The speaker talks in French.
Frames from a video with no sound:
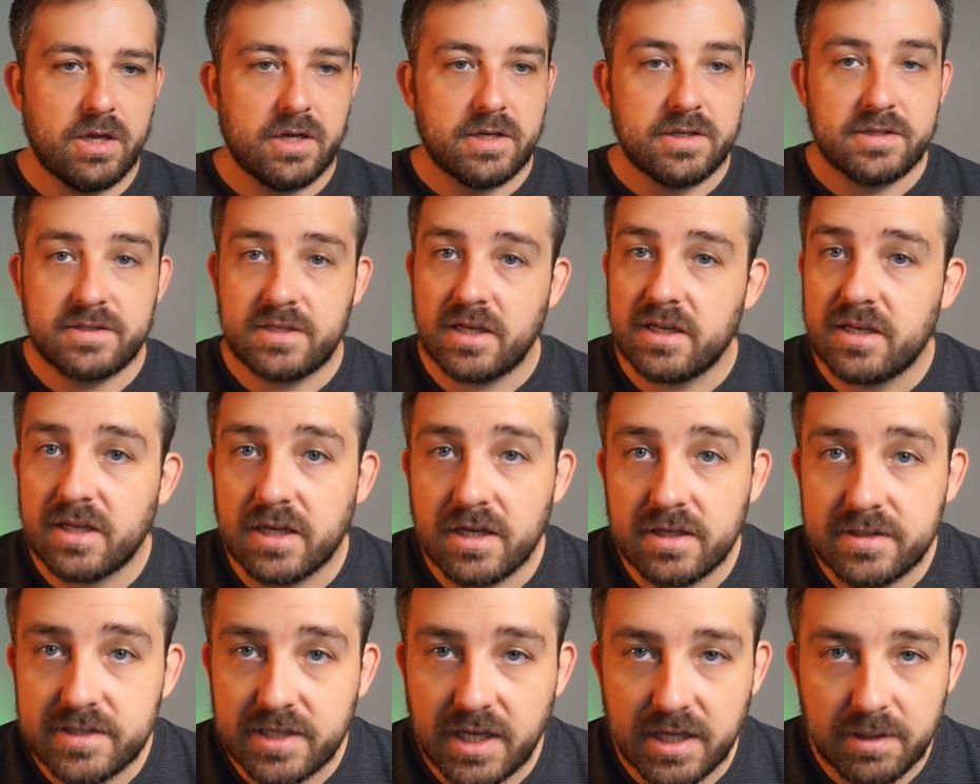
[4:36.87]

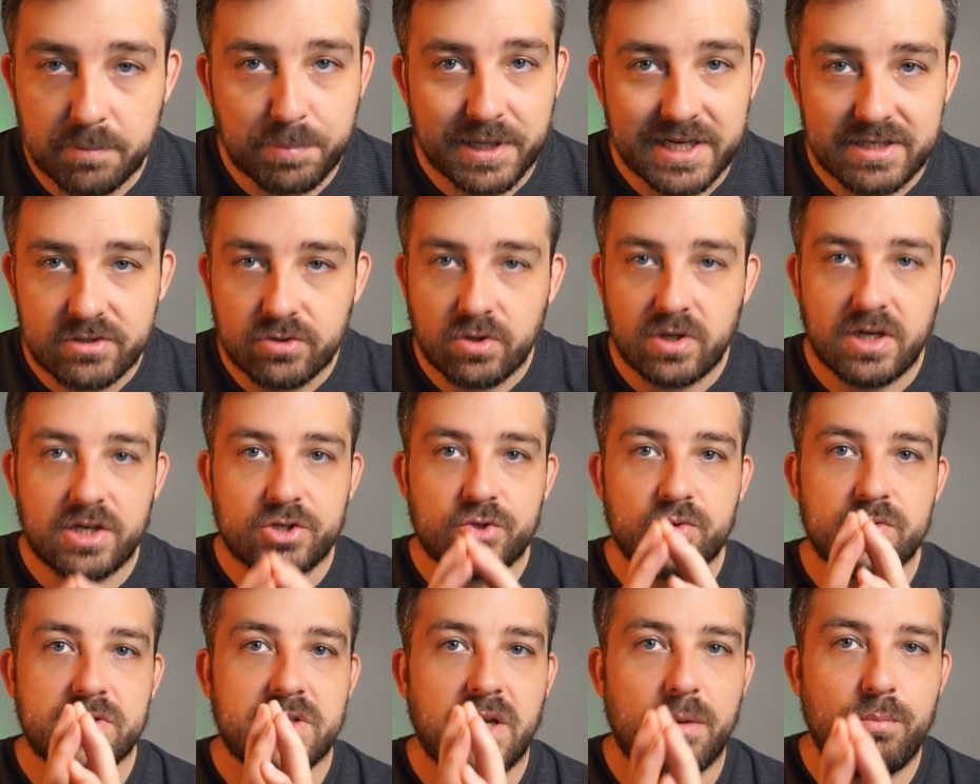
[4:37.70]
C'est presque la
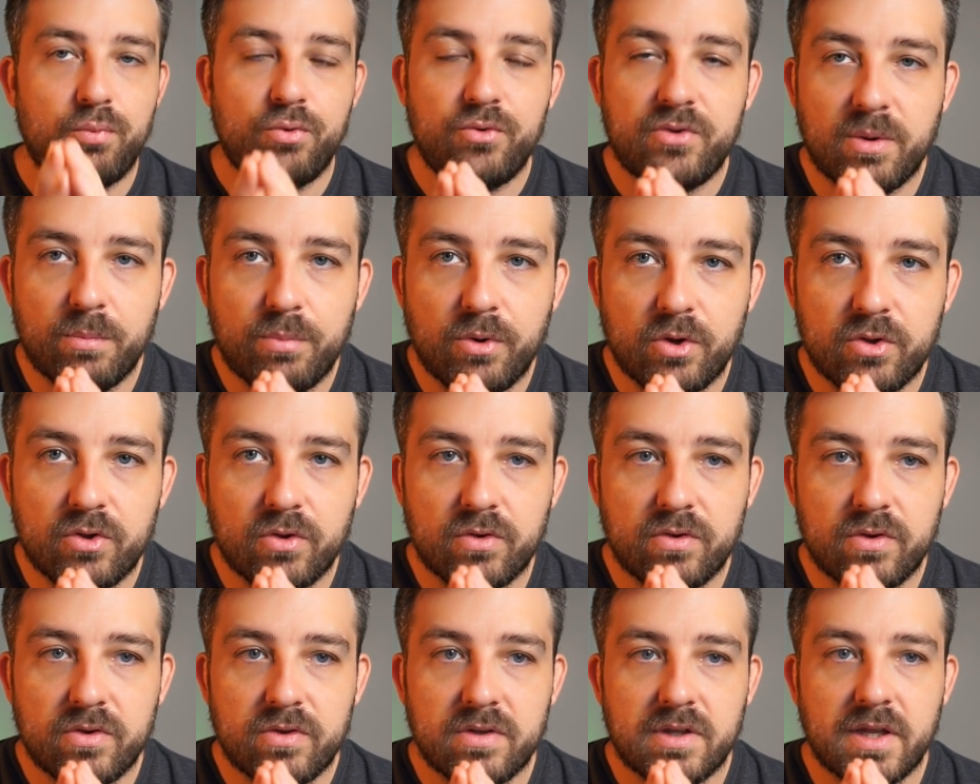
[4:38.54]
chose la plus
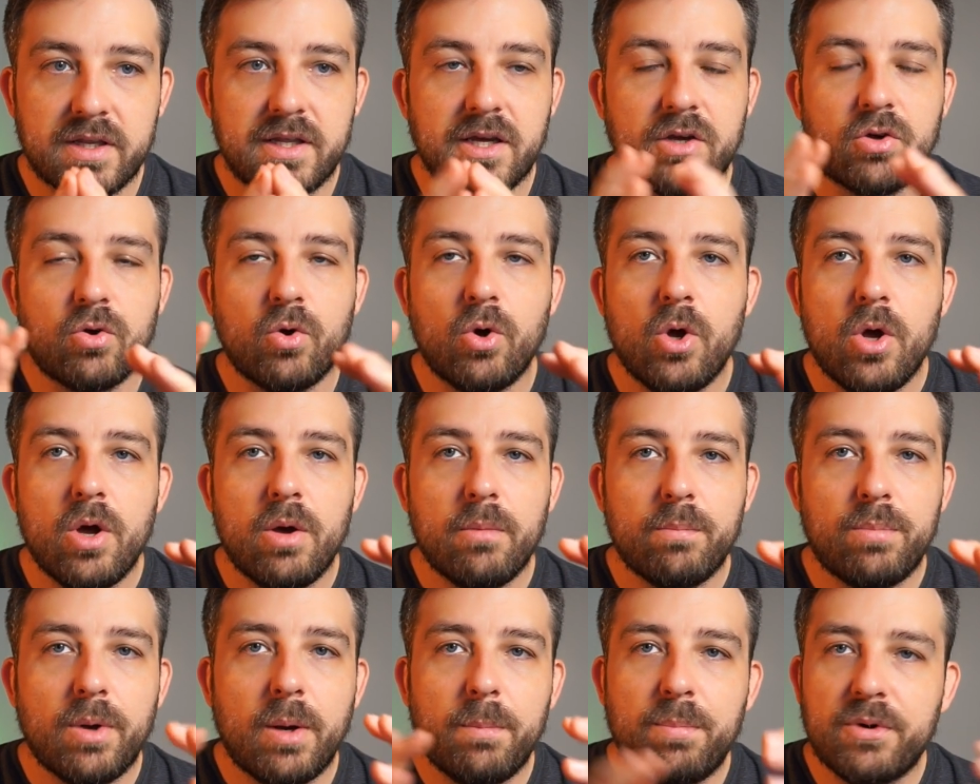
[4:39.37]
importante. C'est-à-dire que
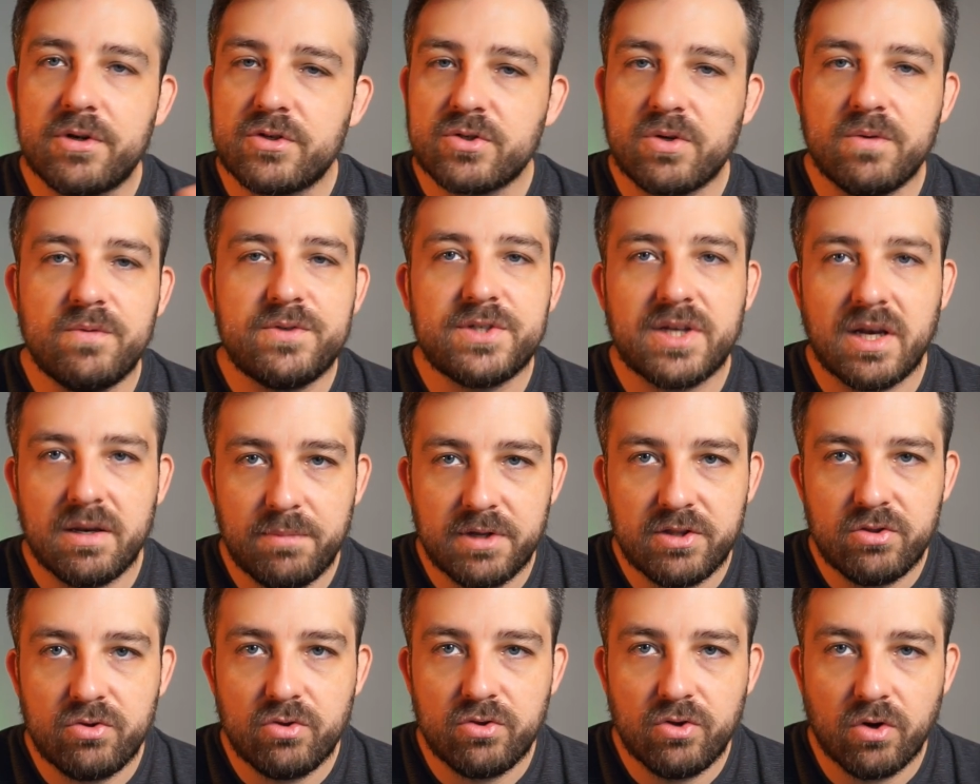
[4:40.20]
peu importe ce que vous allez
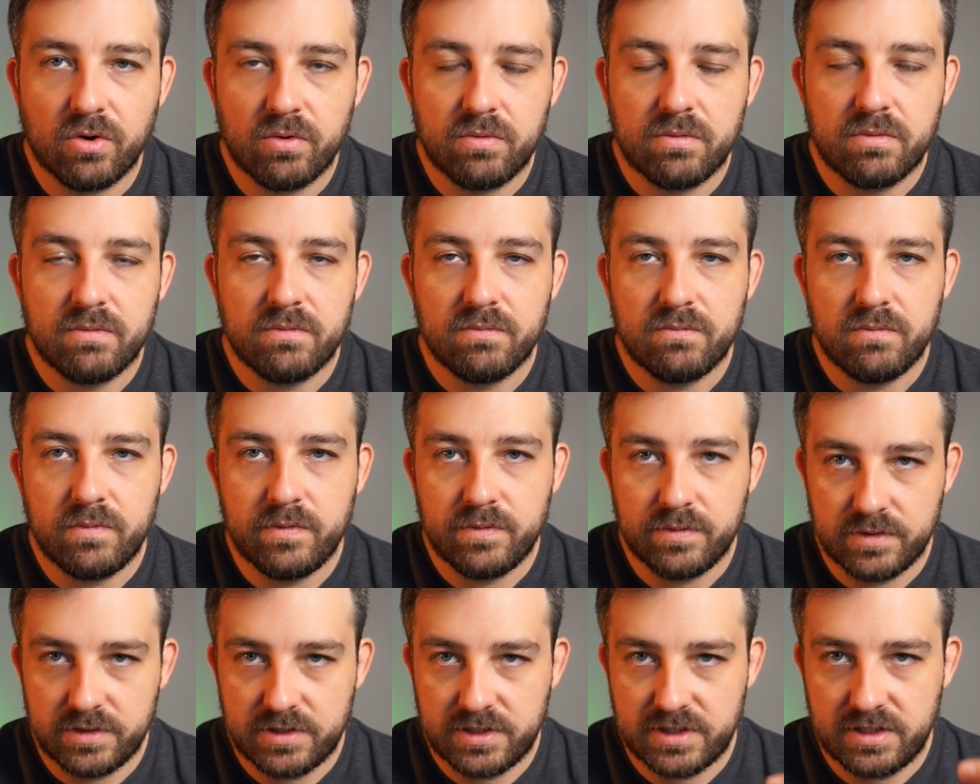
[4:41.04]
mettre dedans,
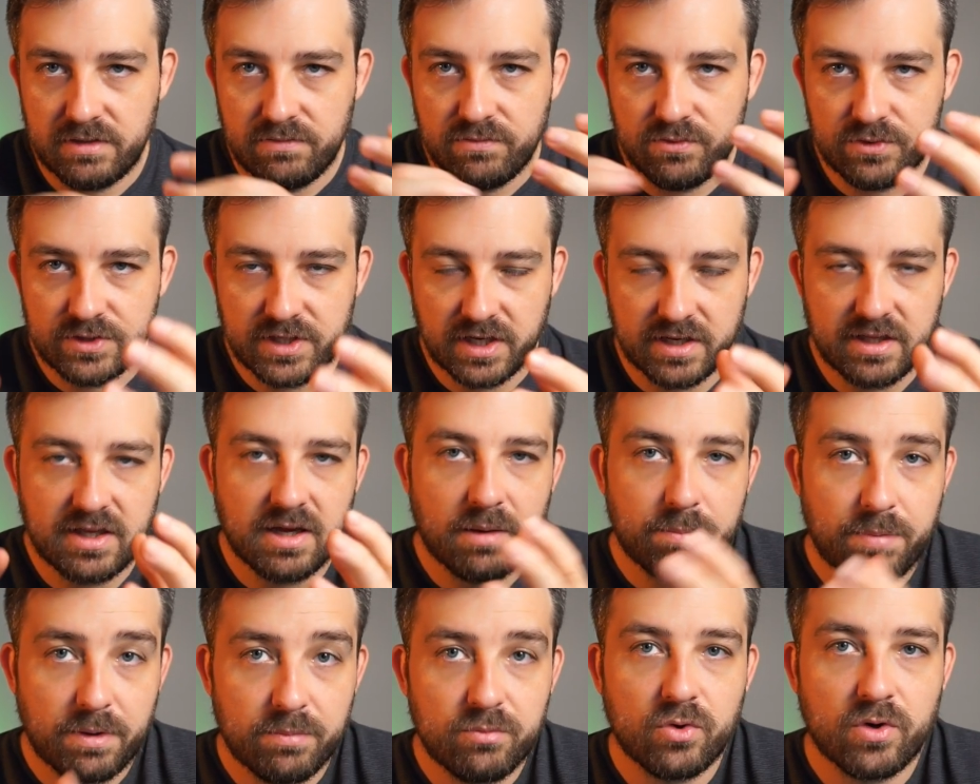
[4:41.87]
si vous êtes
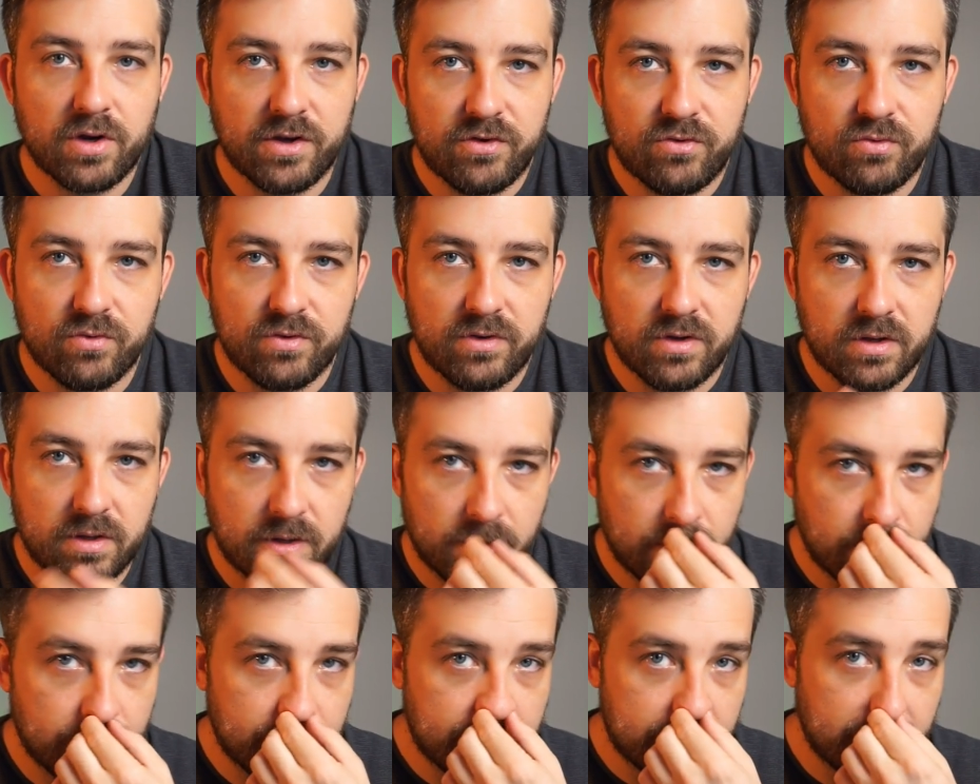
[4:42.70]
capable de résoudre
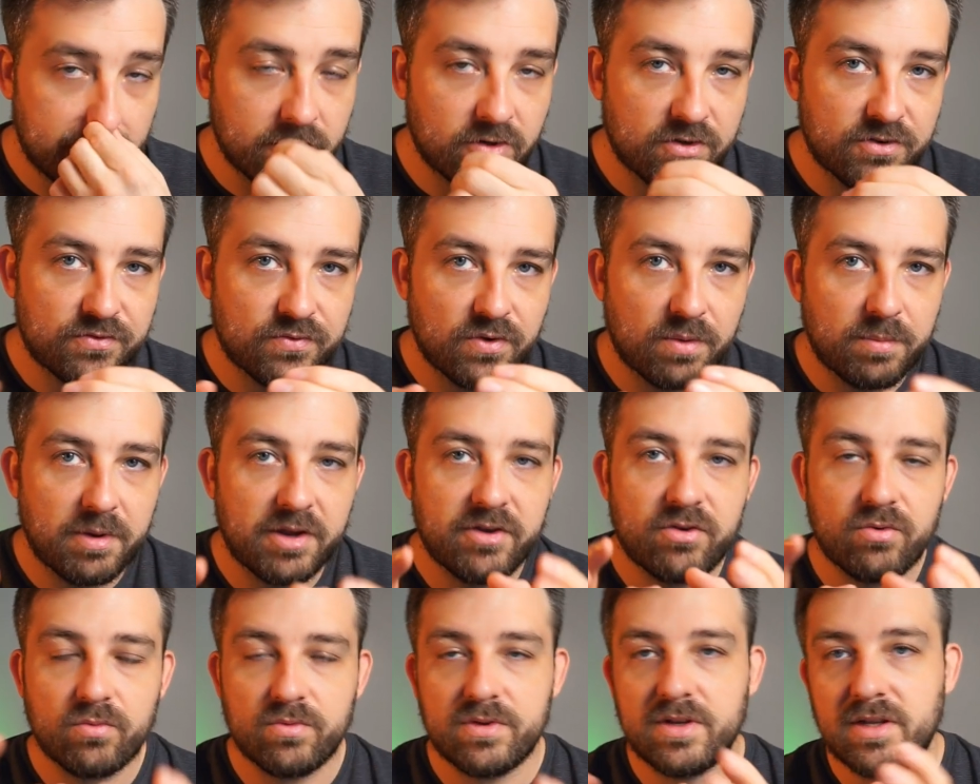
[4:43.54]
cette
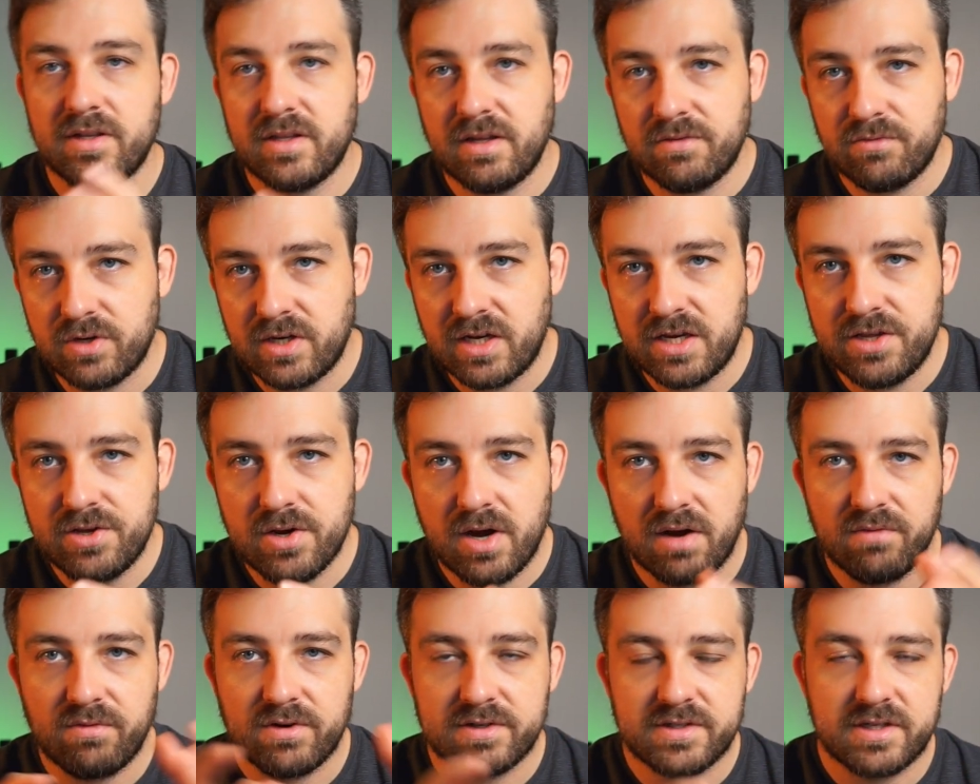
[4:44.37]
transformation, d'aider votre client à
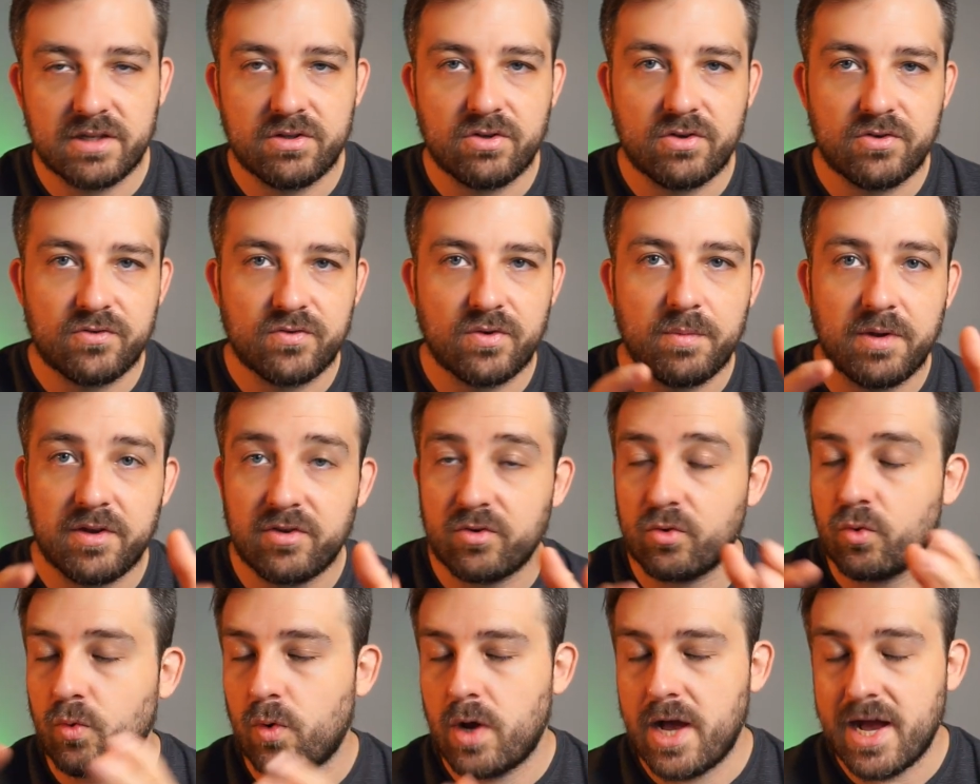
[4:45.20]
avoir cette
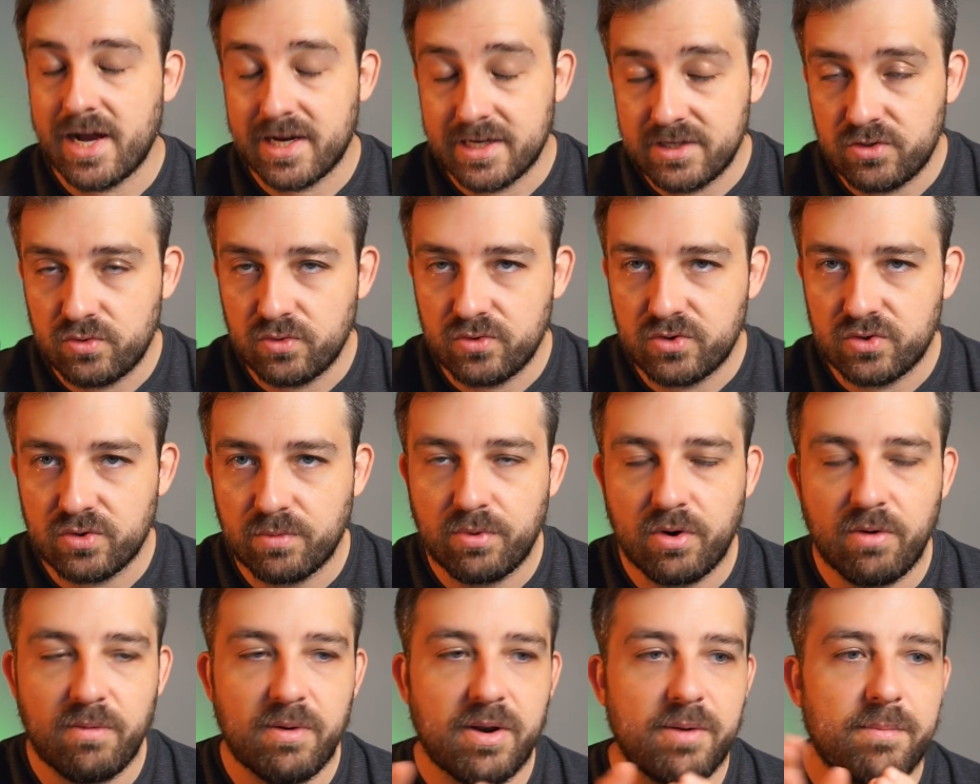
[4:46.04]
transformation, à résoudre son
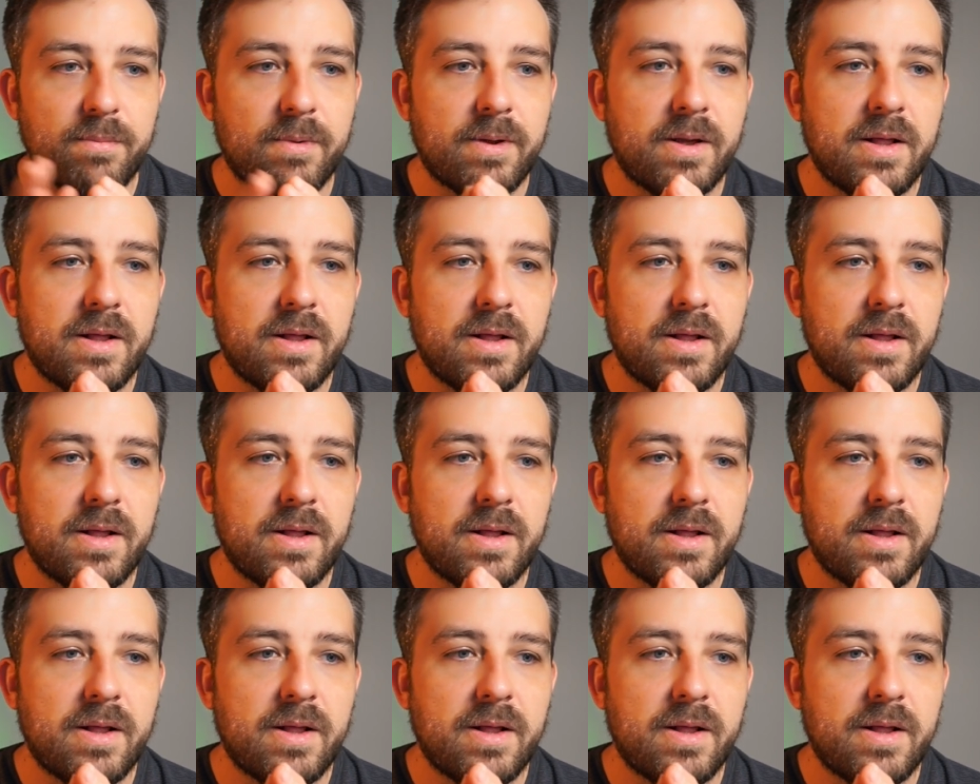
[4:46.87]
problème,